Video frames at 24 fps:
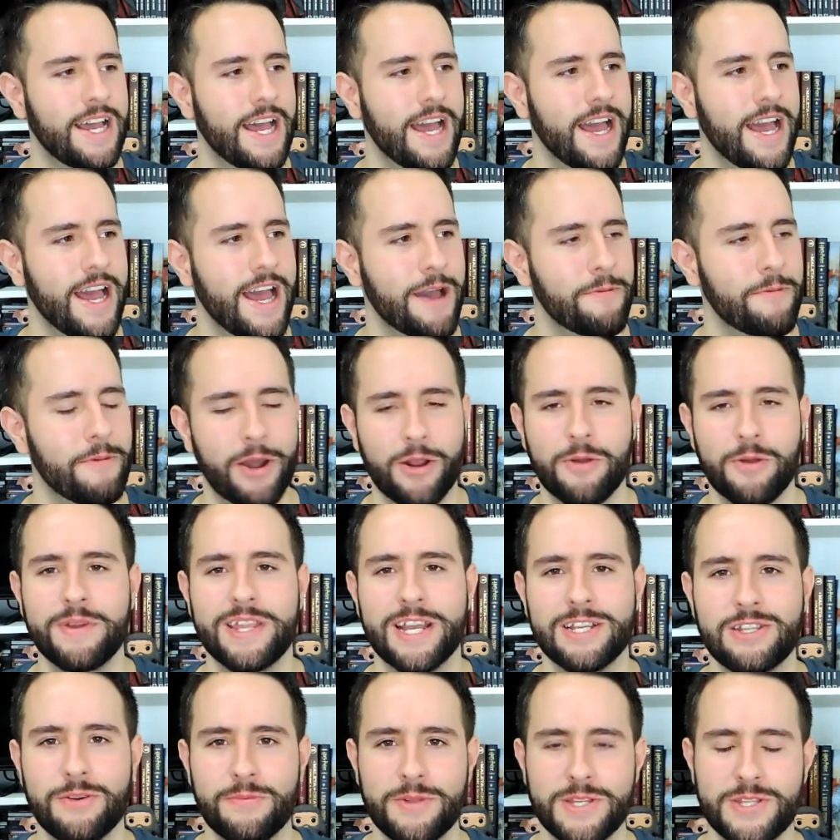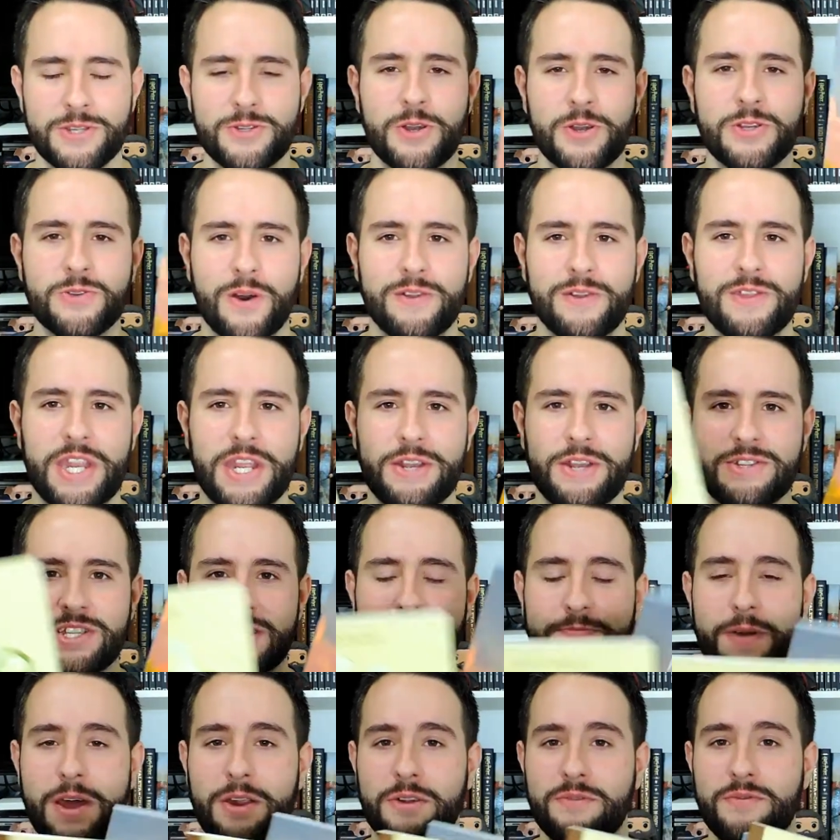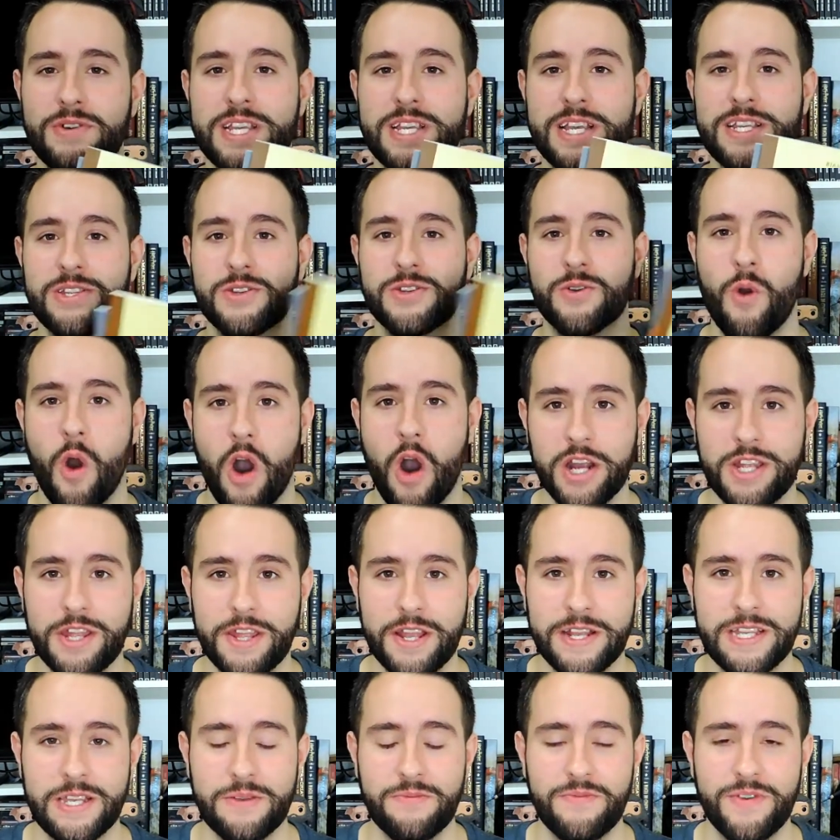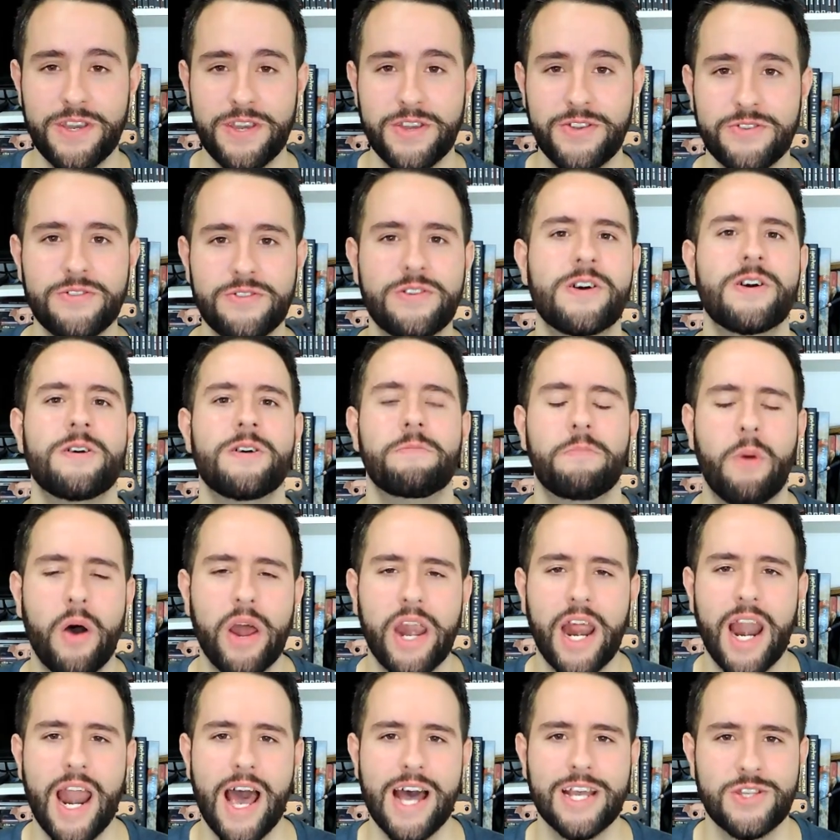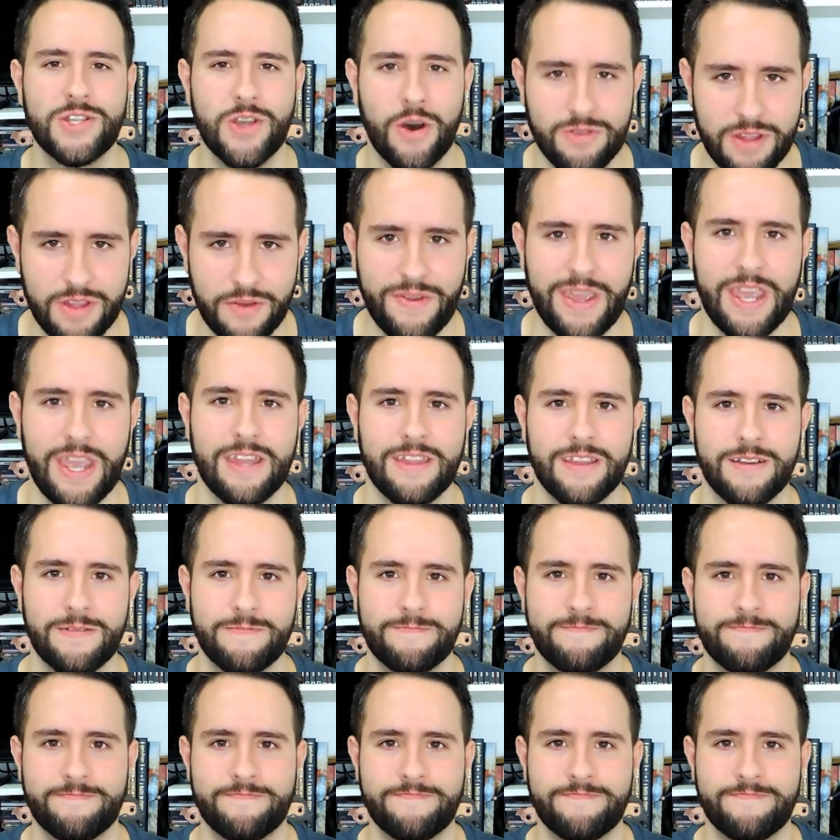É, bora comentar sobre esses dois quadrinhos, espero que vocês gostem desse vídeo. Bora lá, solta a vinheta.